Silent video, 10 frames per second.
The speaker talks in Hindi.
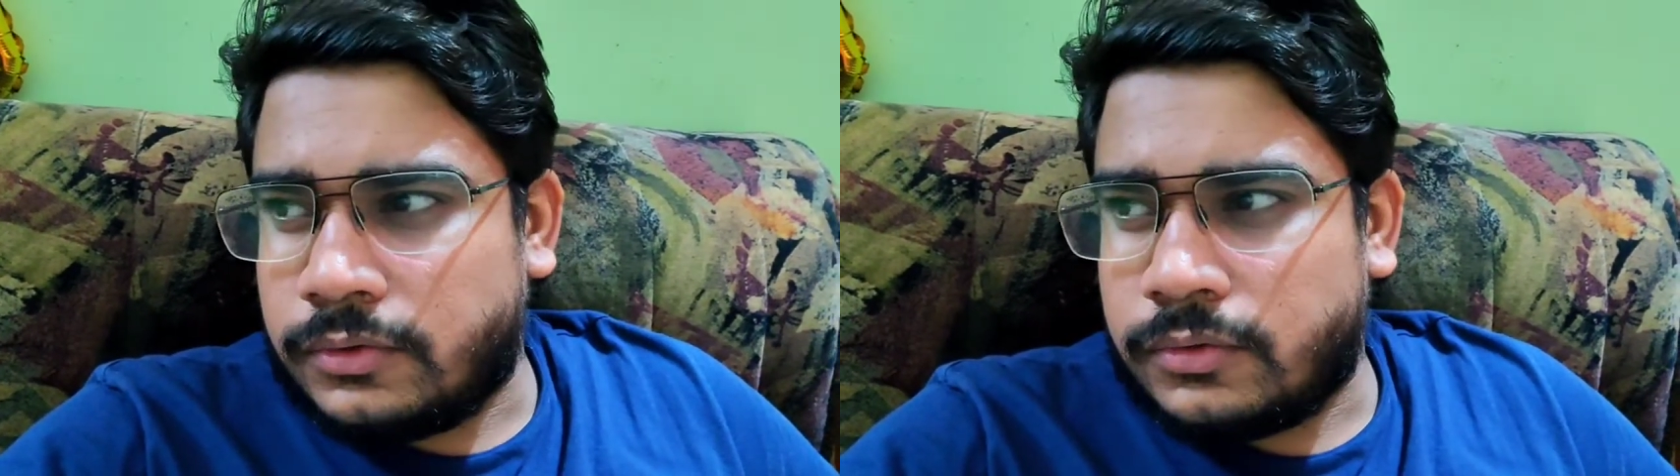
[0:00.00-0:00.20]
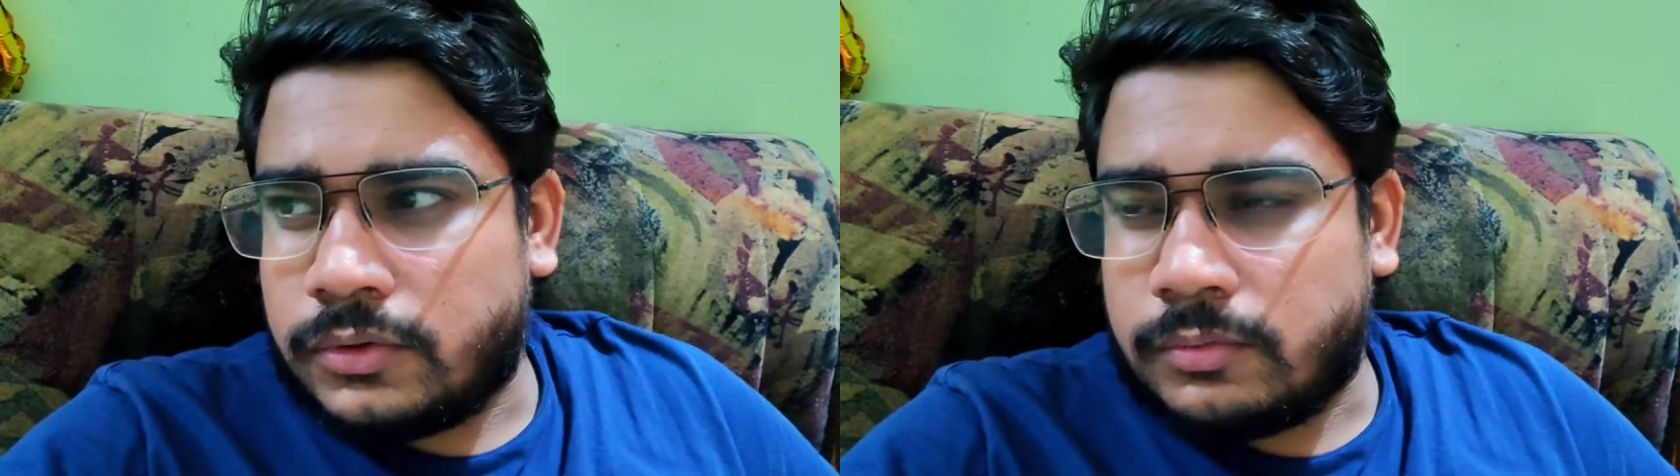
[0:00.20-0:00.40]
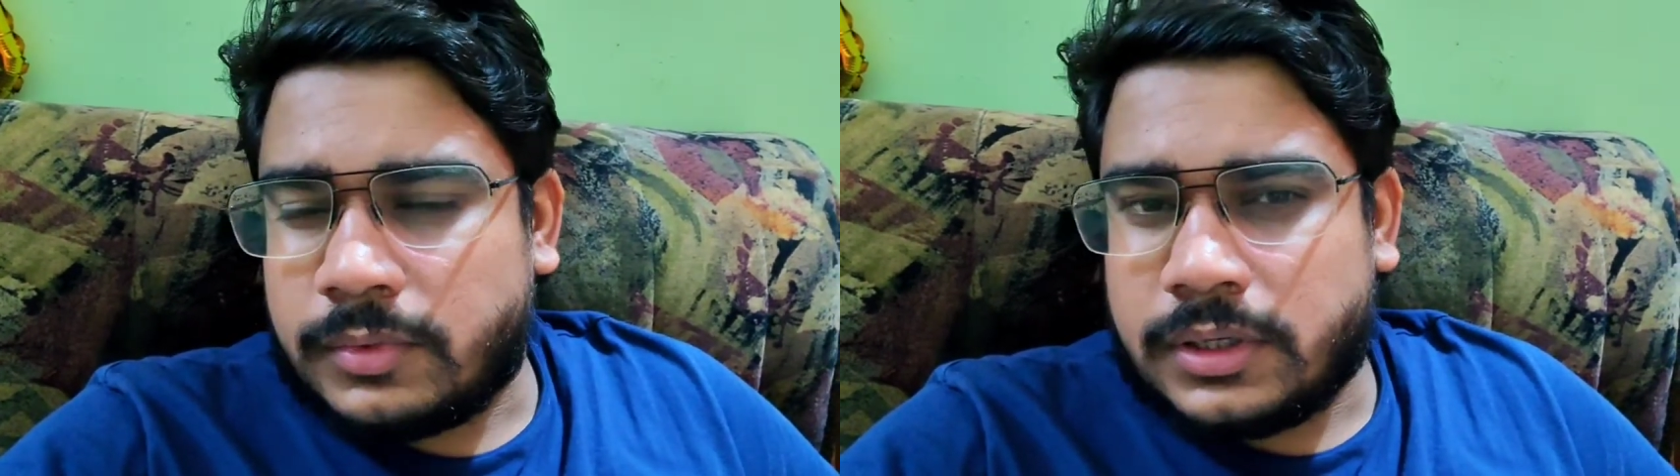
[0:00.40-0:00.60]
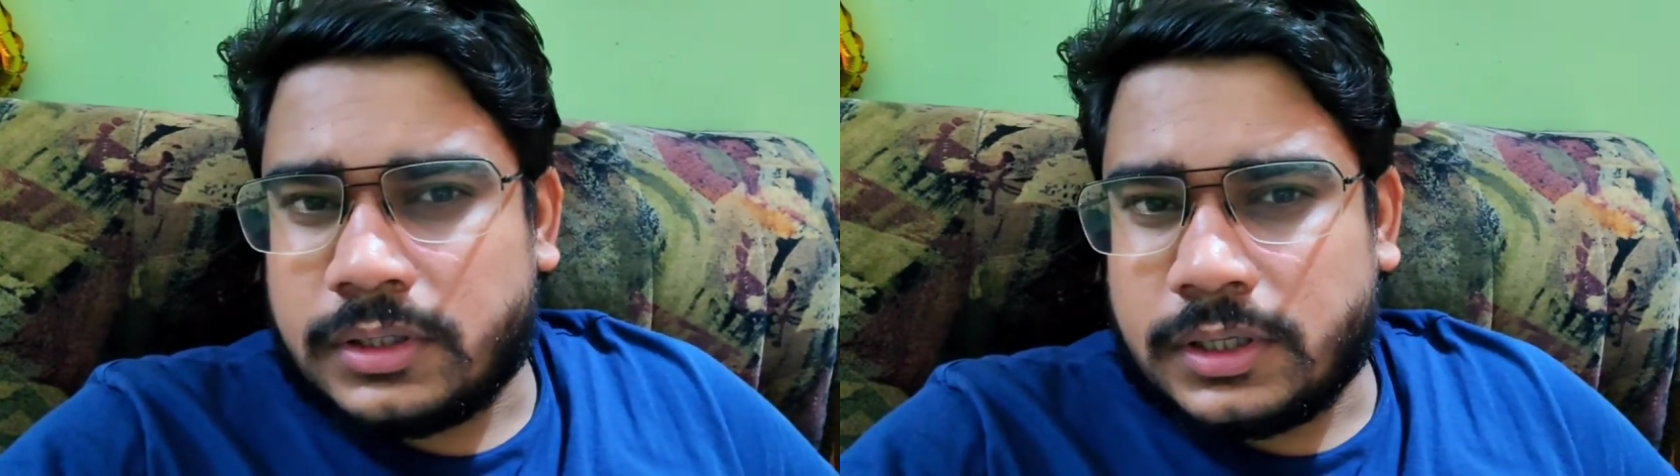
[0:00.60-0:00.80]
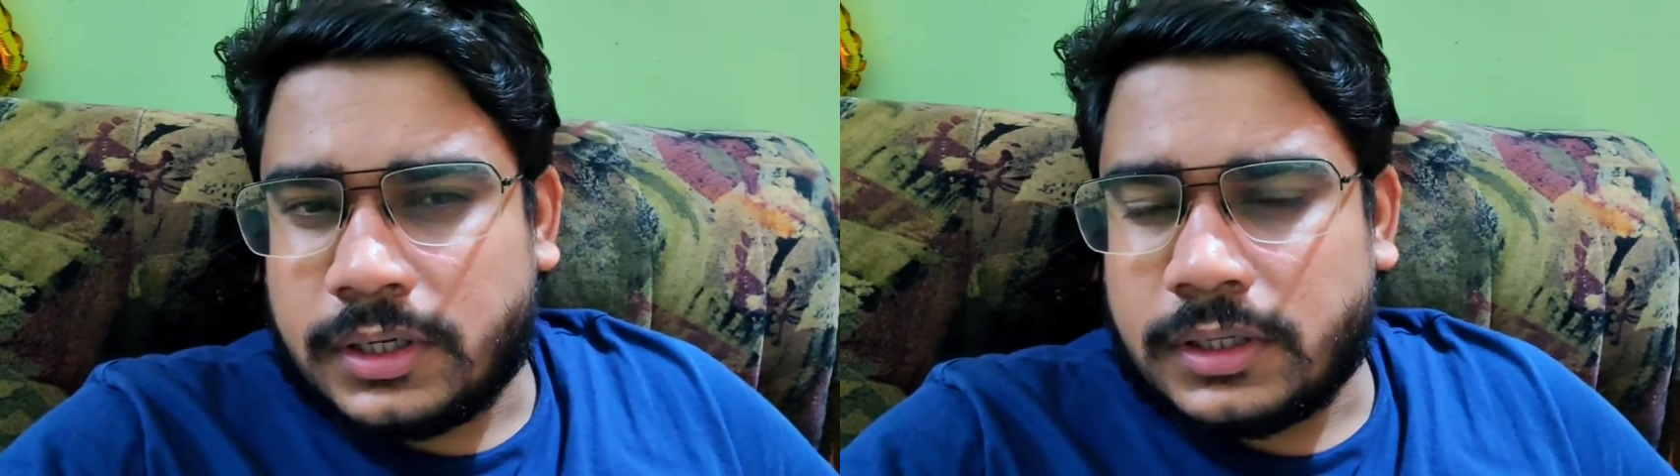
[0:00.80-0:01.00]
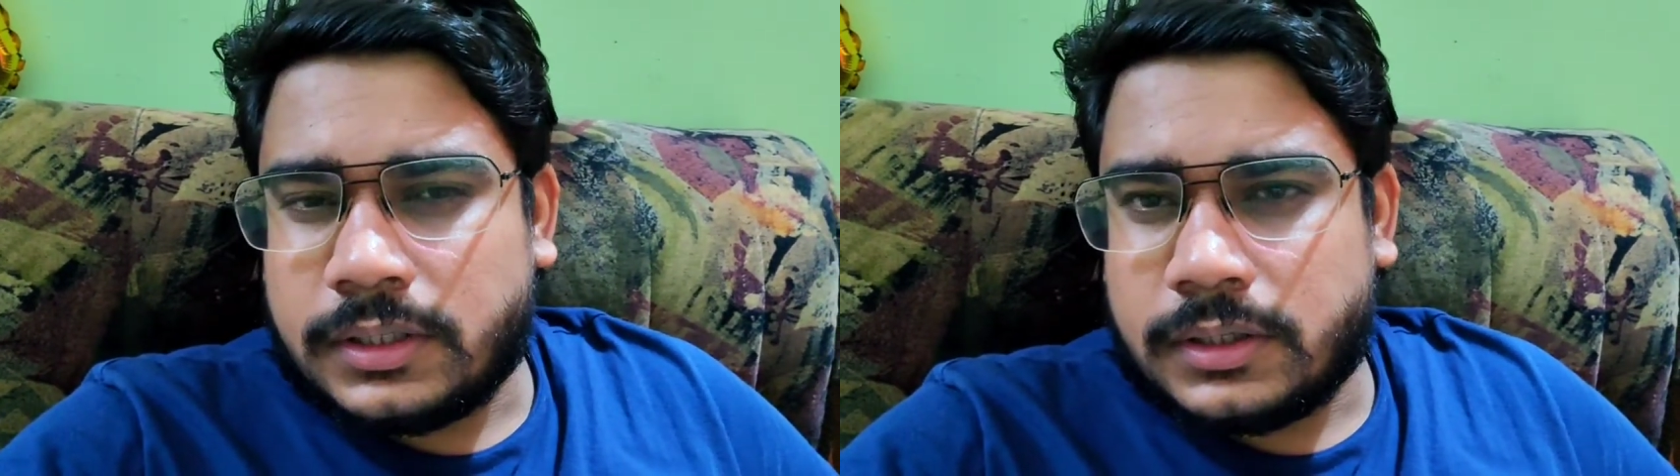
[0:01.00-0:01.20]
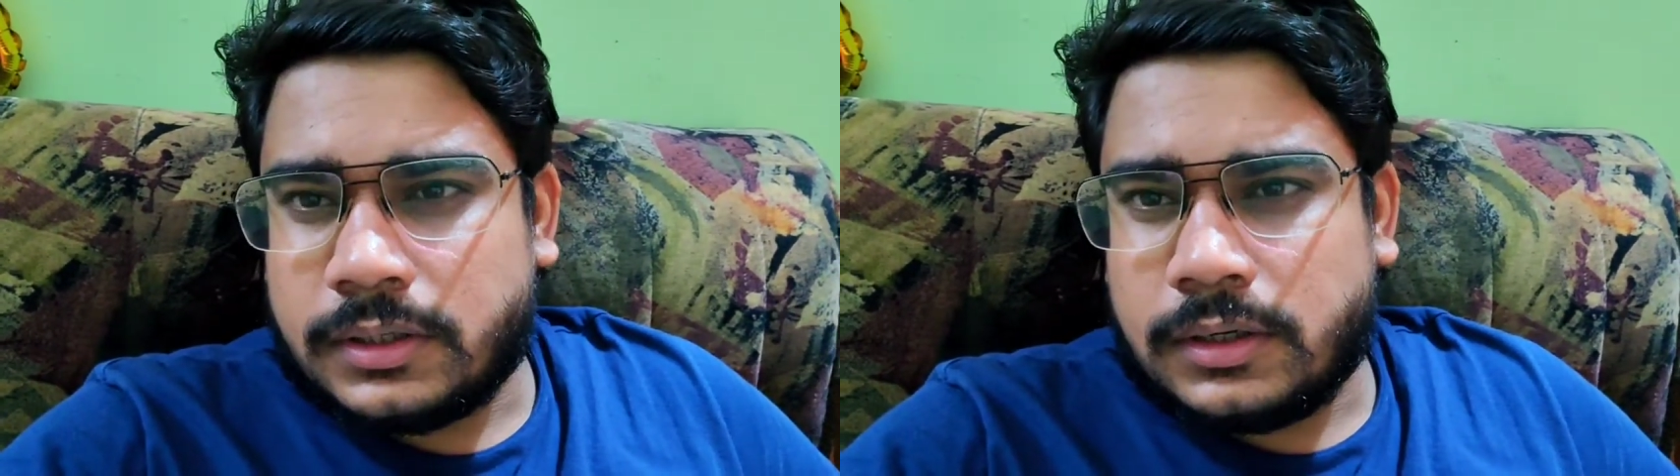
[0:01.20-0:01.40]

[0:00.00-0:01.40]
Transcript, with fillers: यूट्यूब में देखा था